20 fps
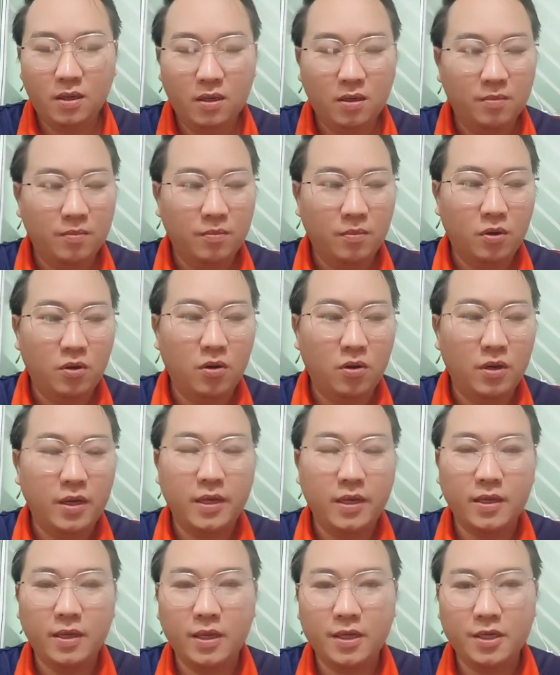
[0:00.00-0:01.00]
mò
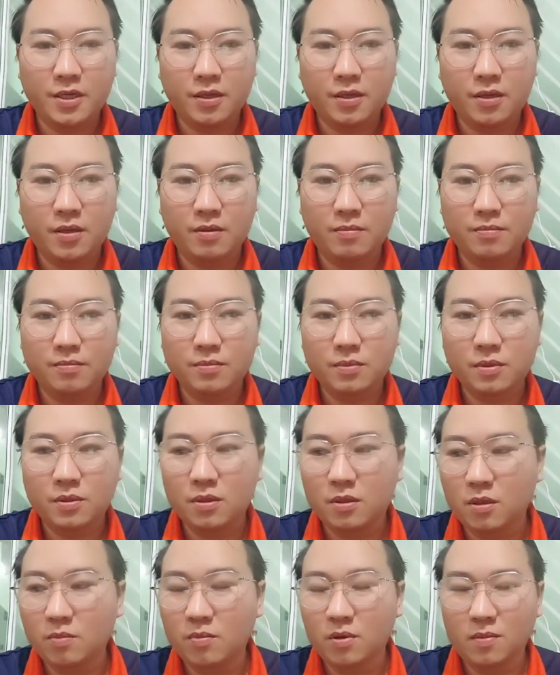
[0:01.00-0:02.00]
hành chạy cho nó thì
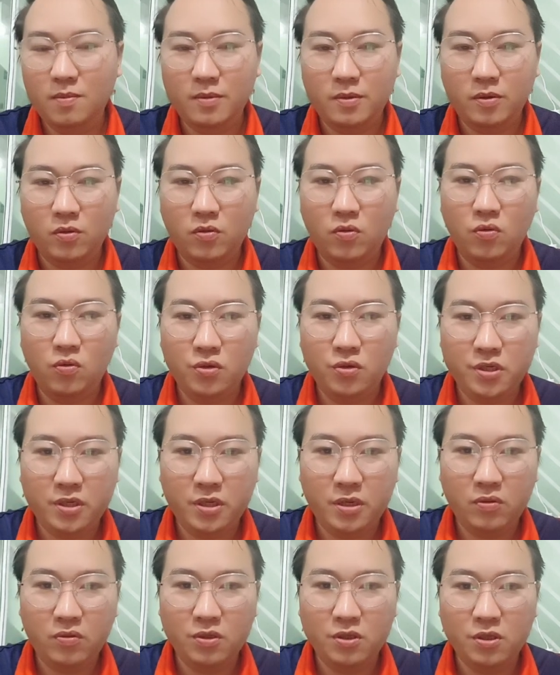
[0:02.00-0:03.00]
tôi mò một đầu của
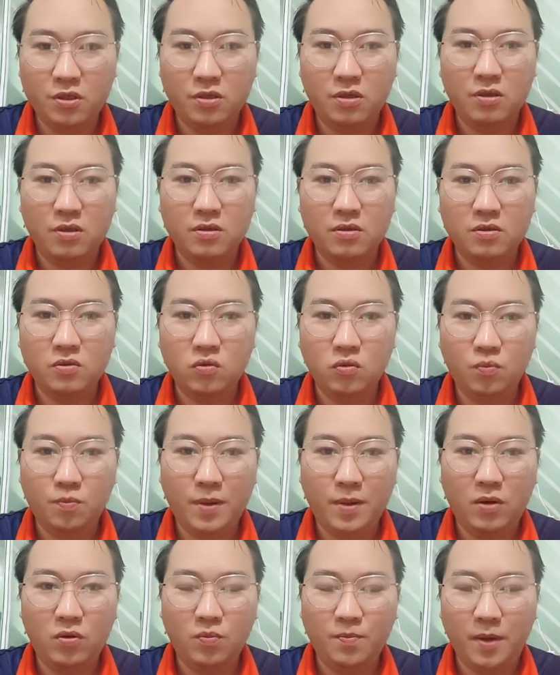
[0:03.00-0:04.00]
xe luôn trừ trú
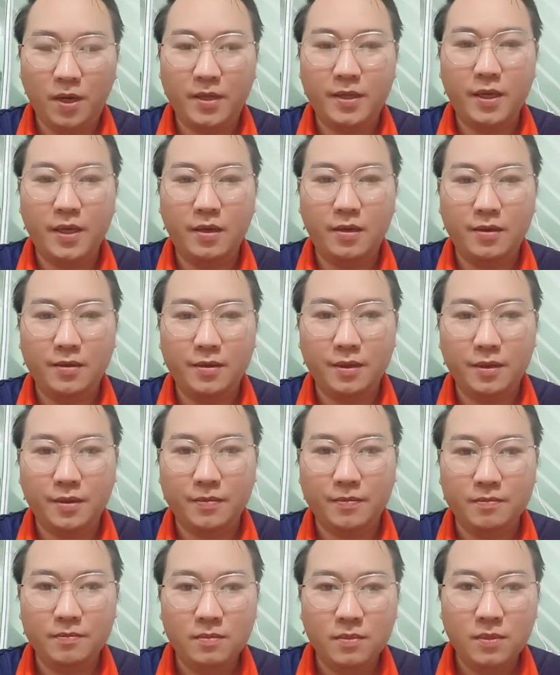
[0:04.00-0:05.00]
pla lúc lại thế là
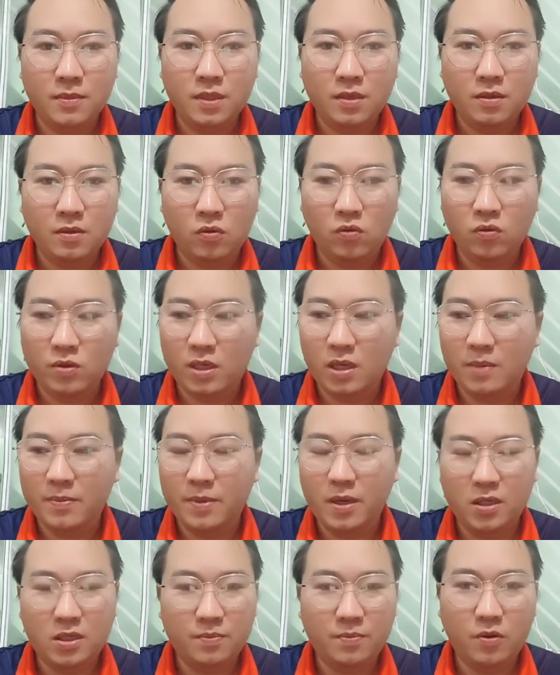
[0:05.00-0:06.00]
tiền của lúc chạy
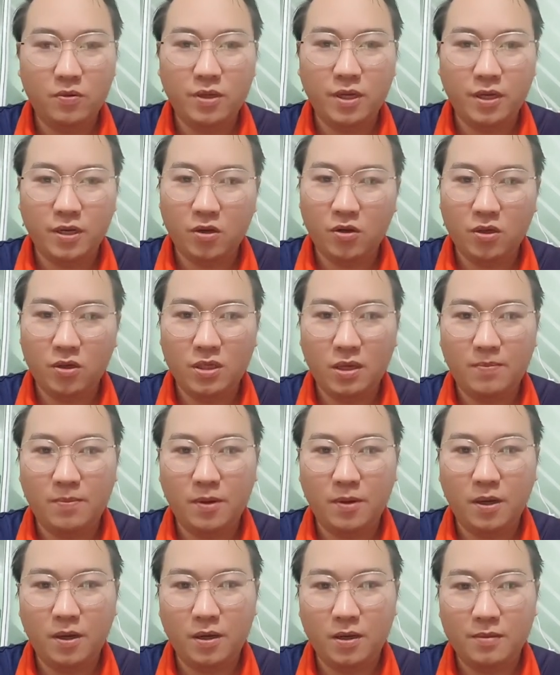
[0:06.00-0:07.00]
mà chỉ bảo tiền nó
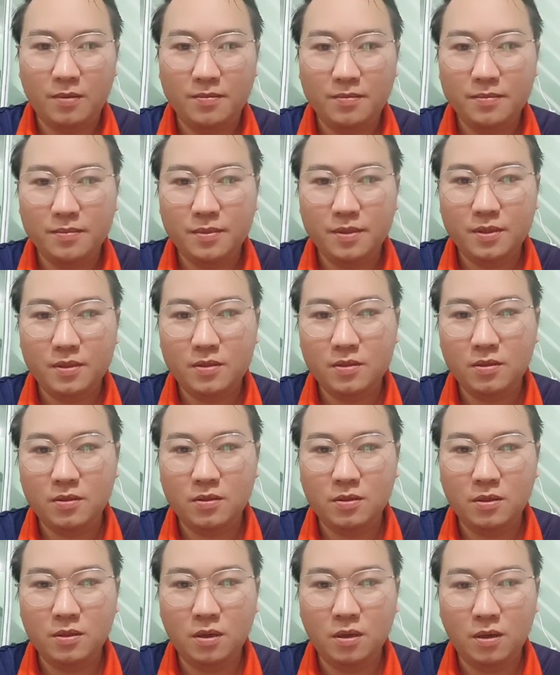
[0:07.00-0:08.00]
sắp lại nè
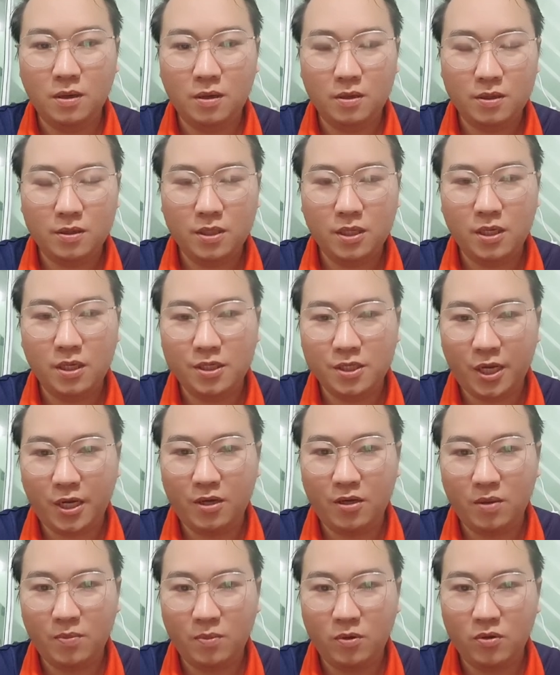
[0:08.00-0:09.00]
nó chỉ là
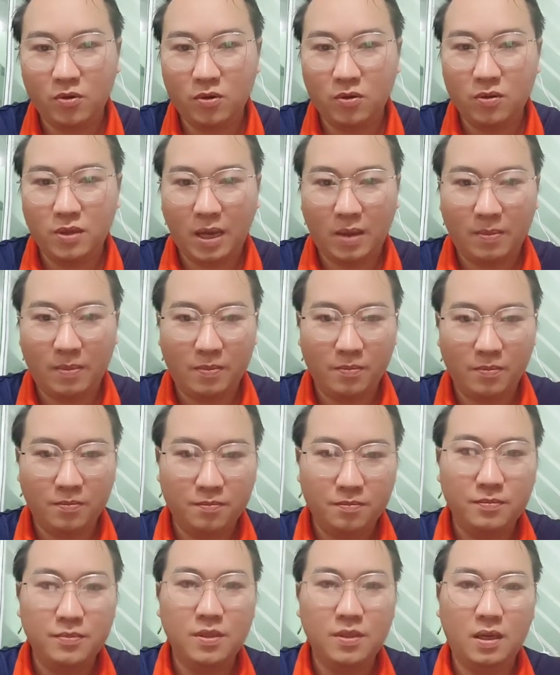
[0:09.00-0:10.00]
trái nó một đầu giá
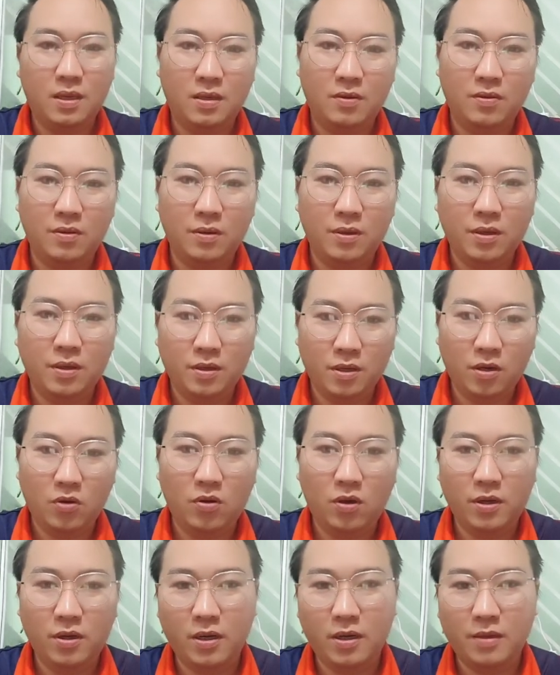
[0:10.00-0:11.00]
giá đau
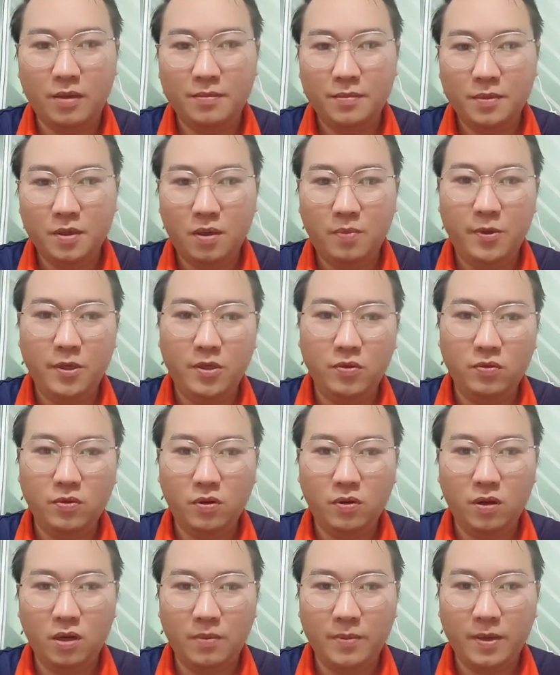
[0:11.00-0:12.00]
lòng đó nè ở bên trong
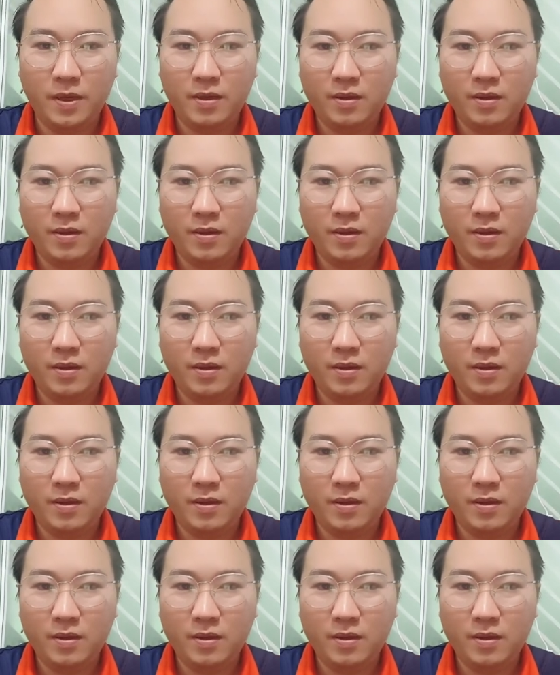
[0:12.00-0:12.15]
đau lòng đó mà